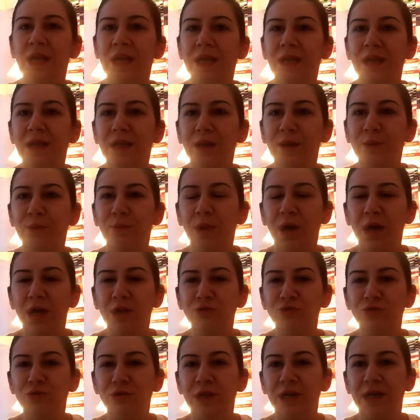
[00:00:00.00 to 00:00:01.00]
E,
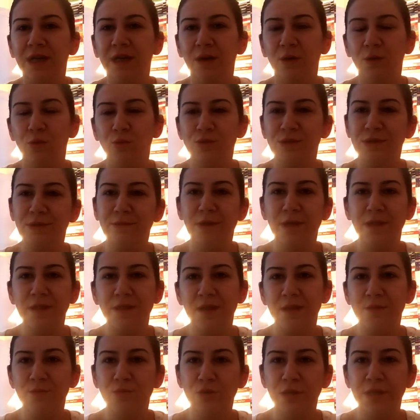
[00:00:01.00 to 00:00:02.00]
Banu'yla o
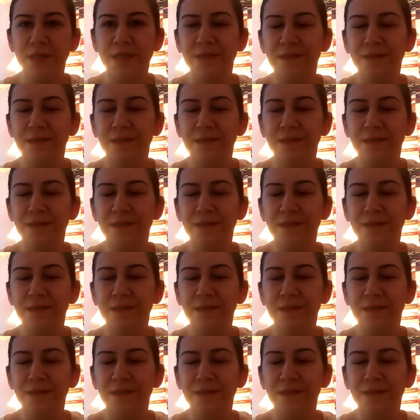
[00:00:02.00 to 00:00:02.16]
zamanlar böyle